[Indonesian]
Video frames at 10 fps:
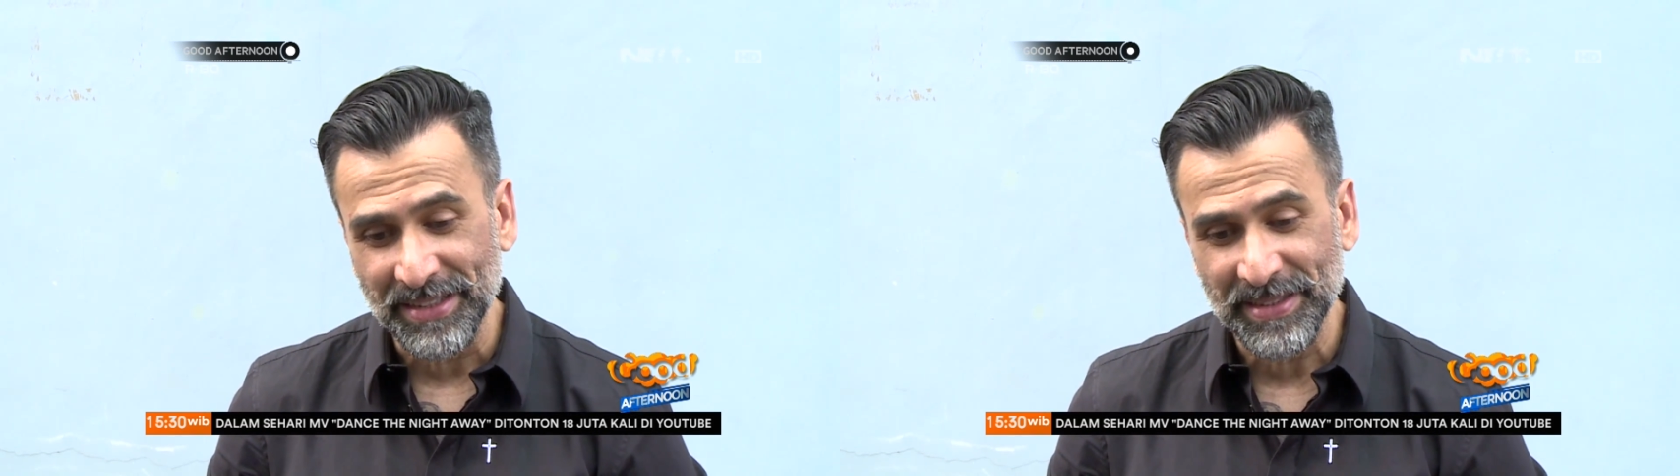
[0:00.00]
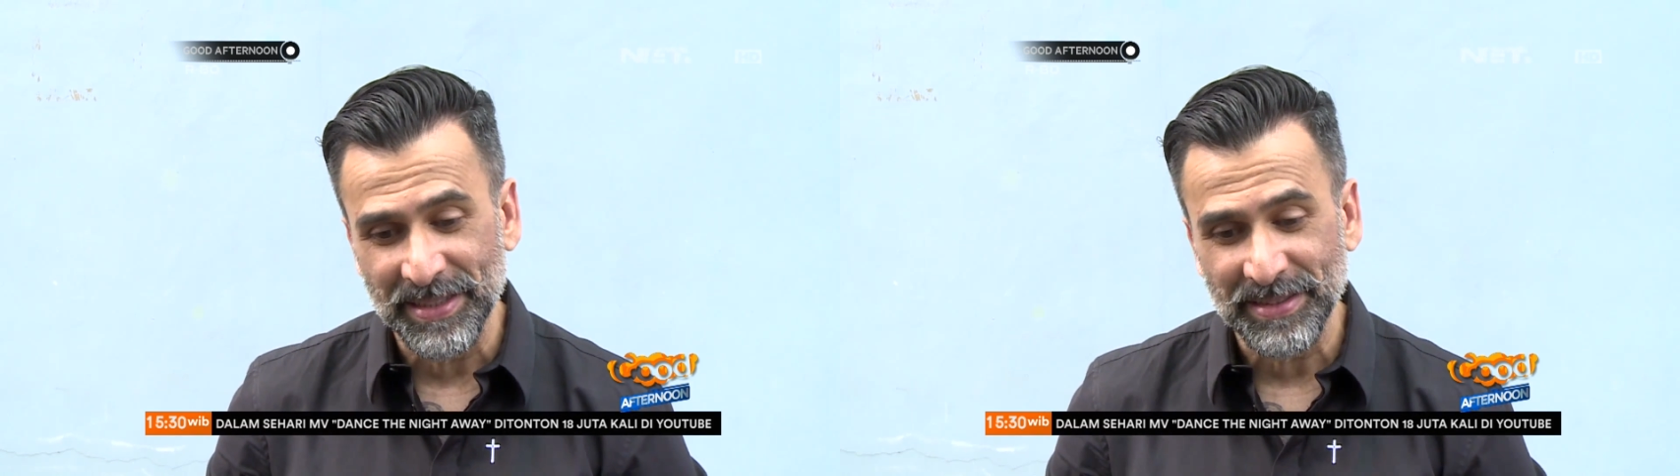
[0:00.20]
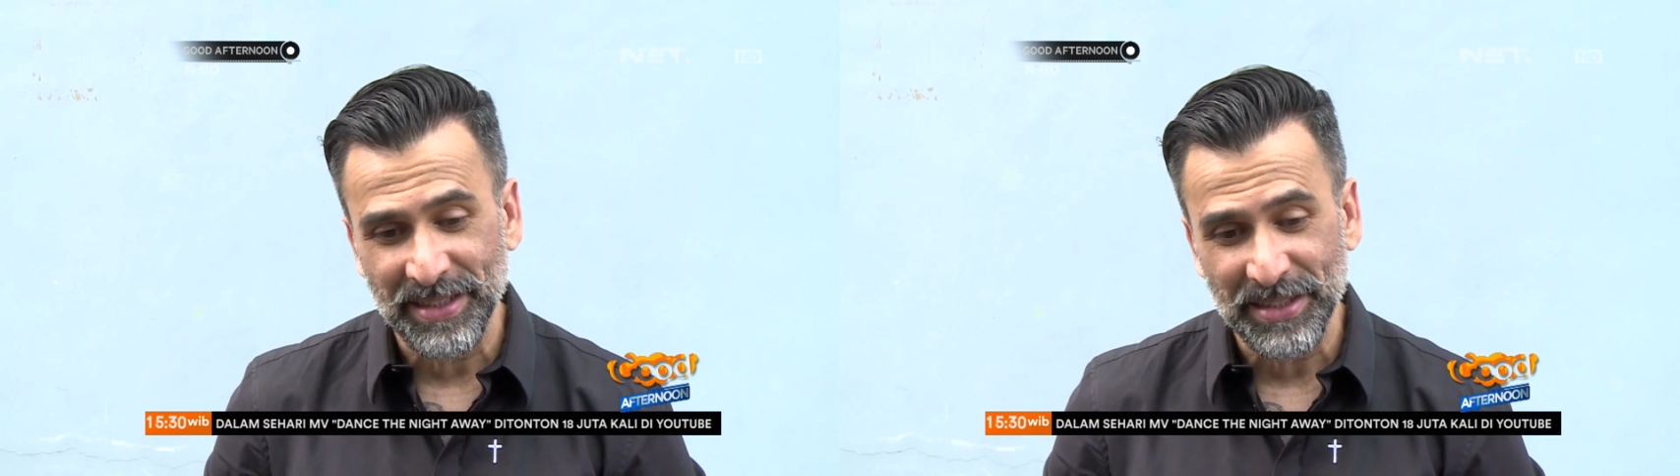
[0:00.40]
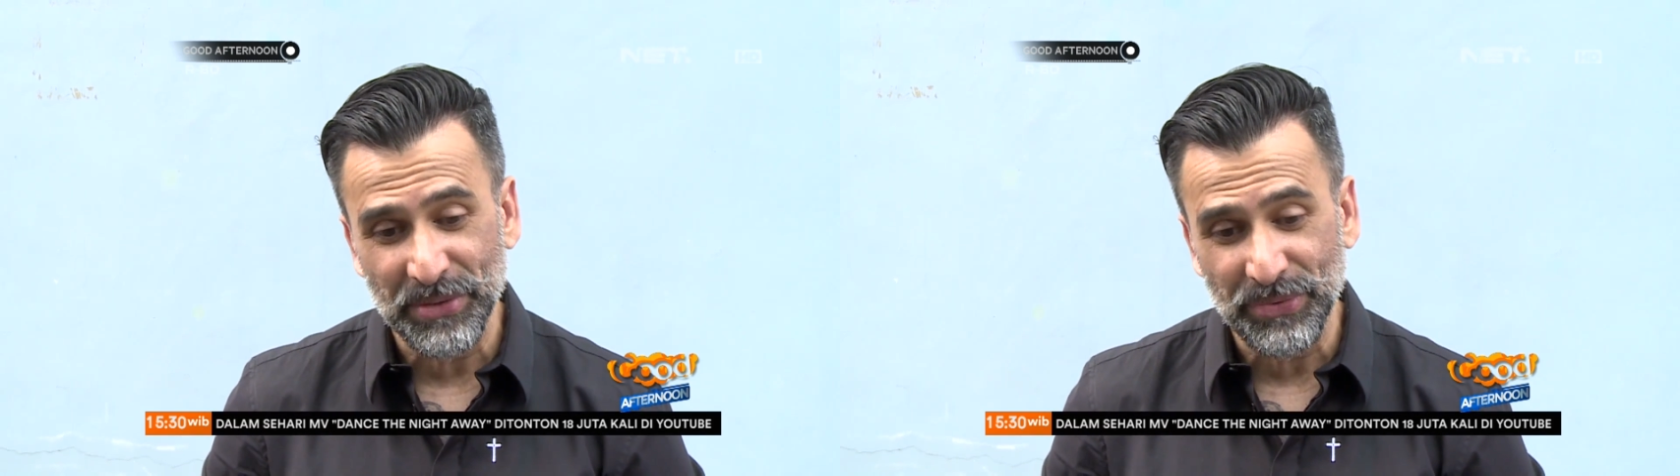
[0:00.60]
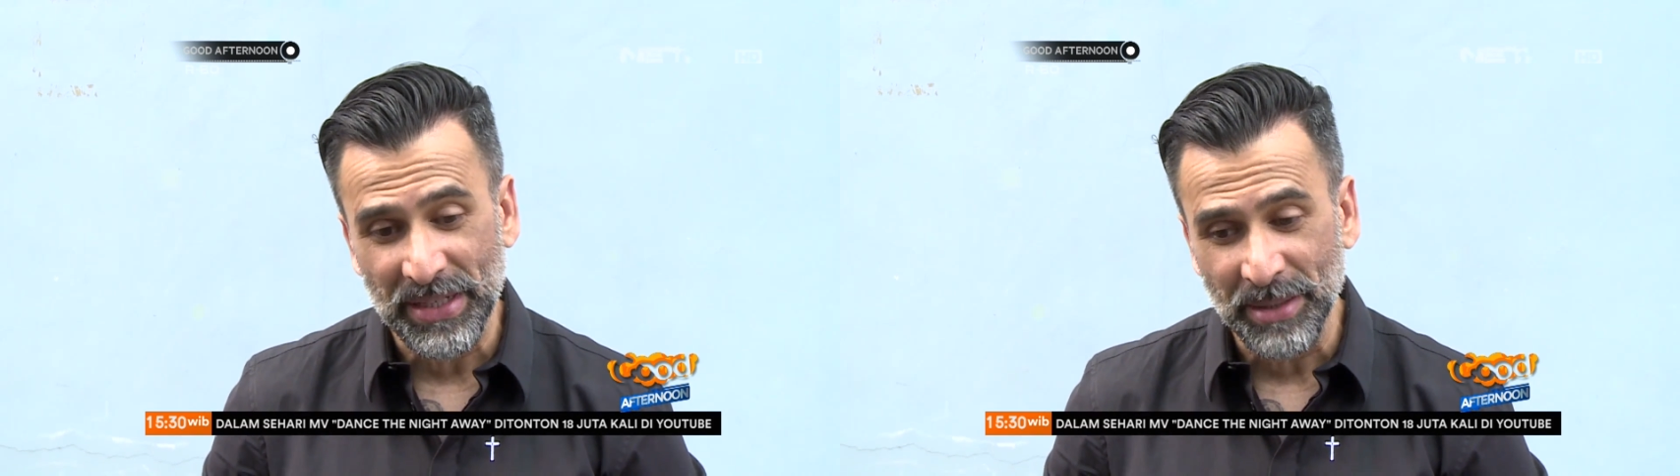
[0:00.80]
akting saya di
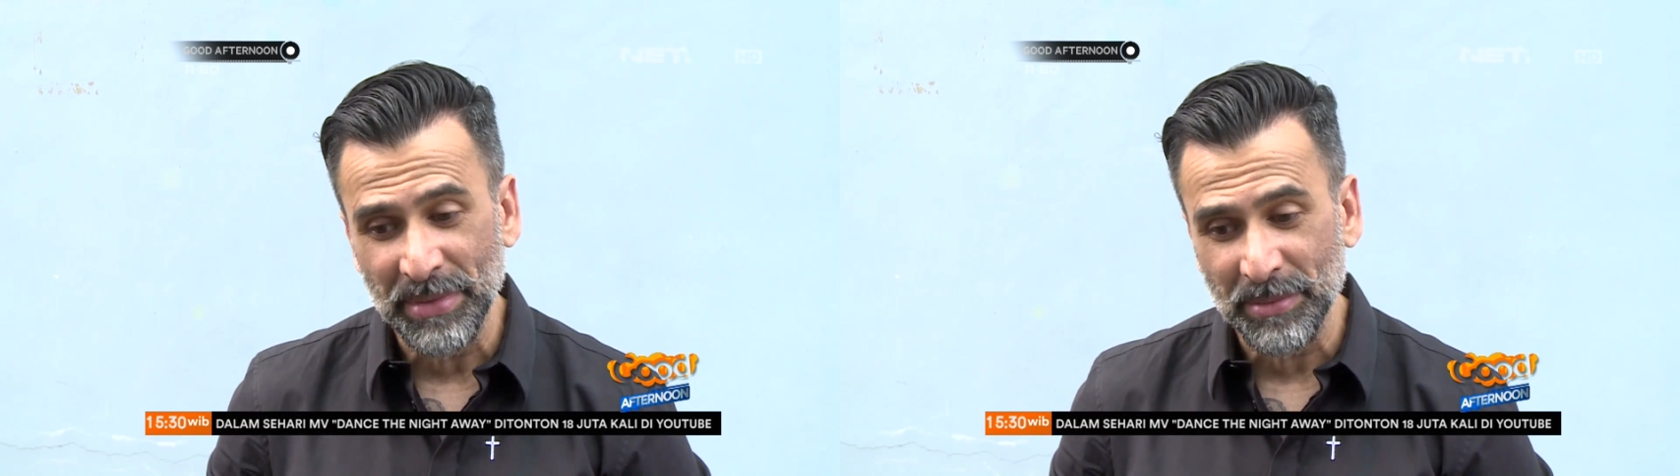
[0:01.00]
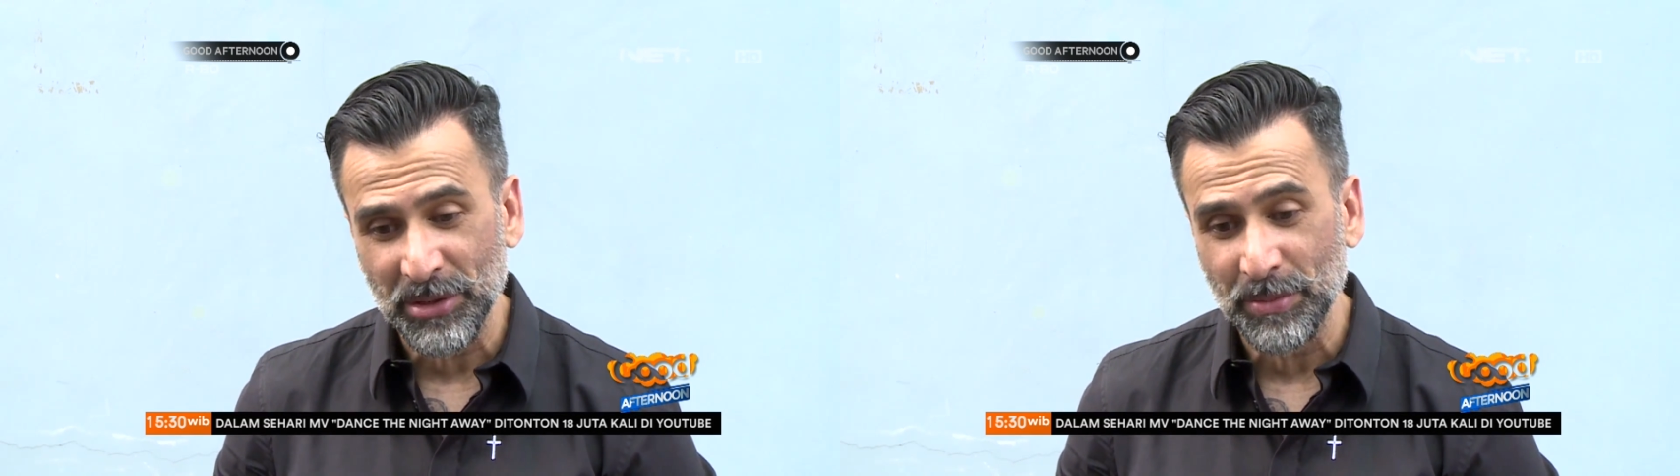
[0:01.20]
film yang